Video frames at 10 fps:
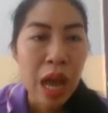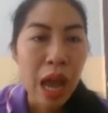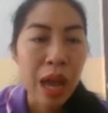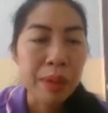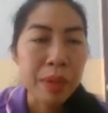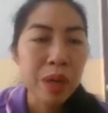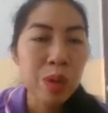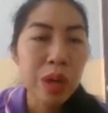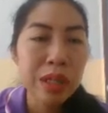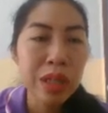อ่า มาดู
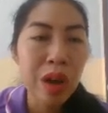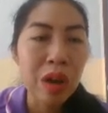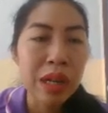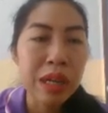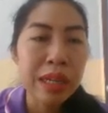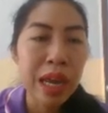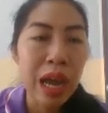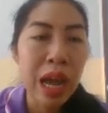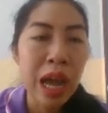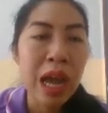กันต่อเลยนะ
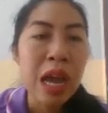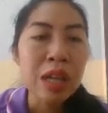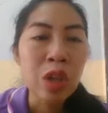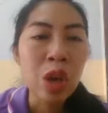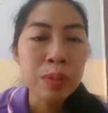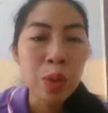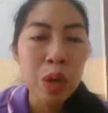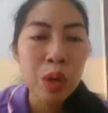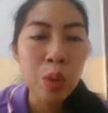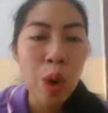คะ ทบทว
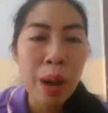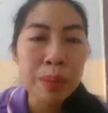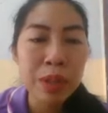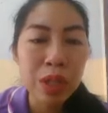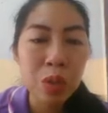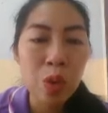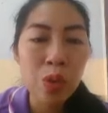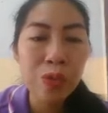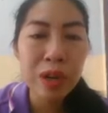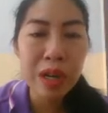นความรู้
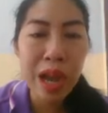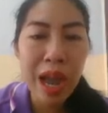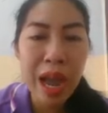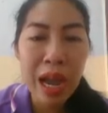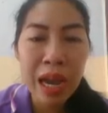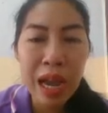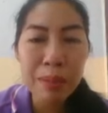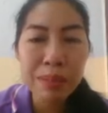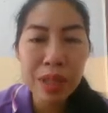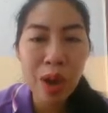ฝึกหา
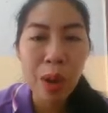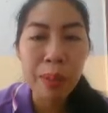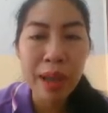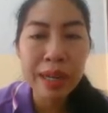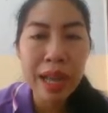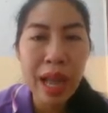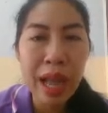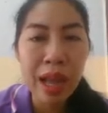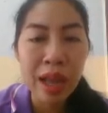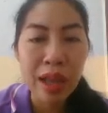คำตอบกันค่ะ